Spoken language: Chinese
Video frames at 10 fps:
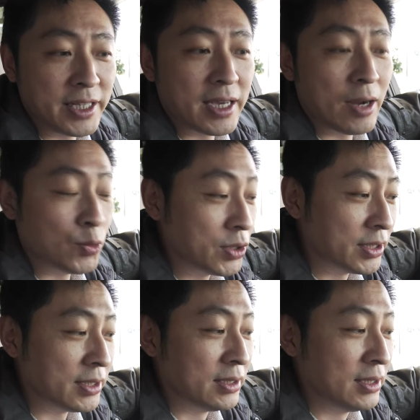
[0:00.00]
体感如
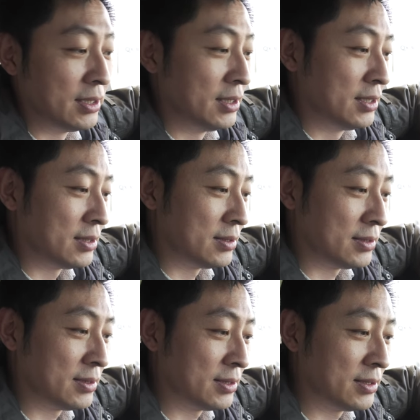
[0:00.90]
何。
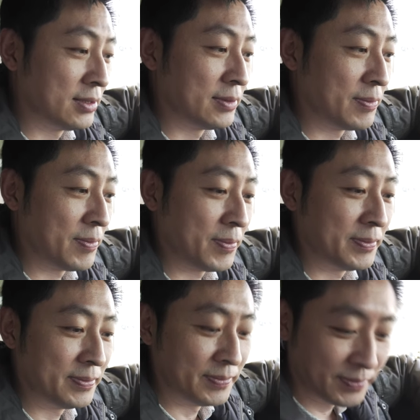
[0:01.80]
说话非常的专
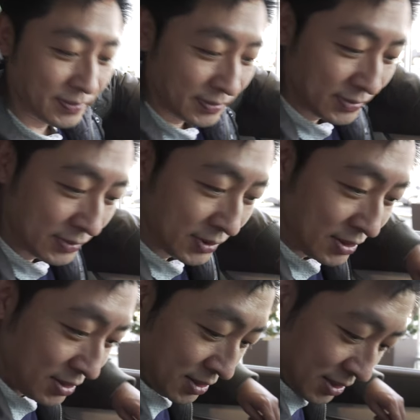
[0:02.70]
业，做了不少
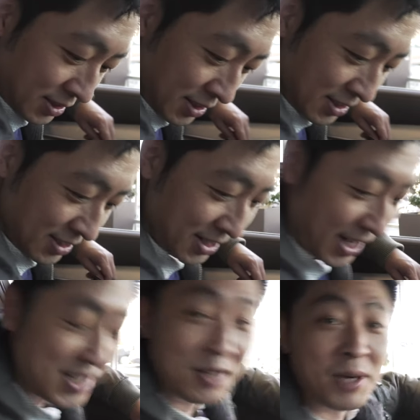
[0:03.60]
research 吧？
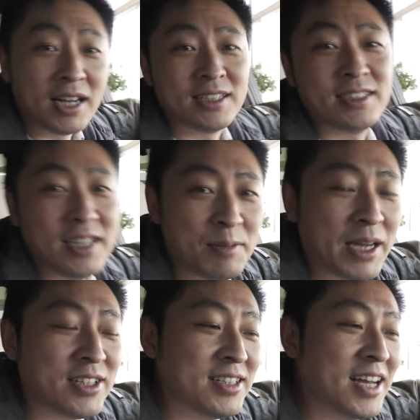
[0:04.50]
还行吧。这个
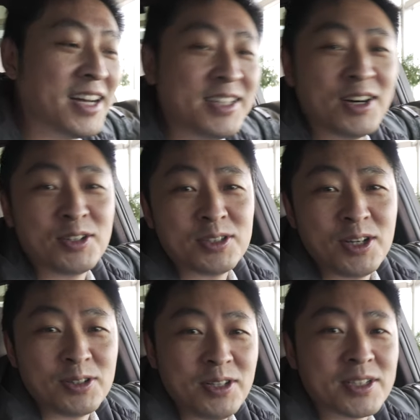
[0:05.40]
买车之前肯定要
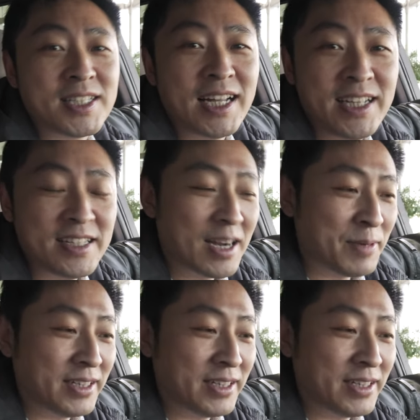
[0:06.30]
要要 study 一下